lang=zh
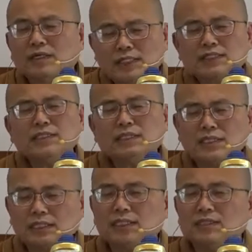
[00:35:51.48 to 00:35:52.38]
但是
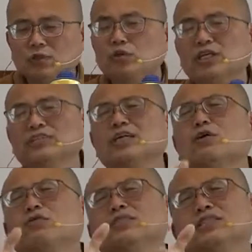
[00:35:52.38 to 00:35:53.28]
你可以，所以要先
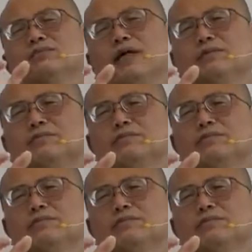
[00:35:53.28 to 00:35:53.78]
控制吗？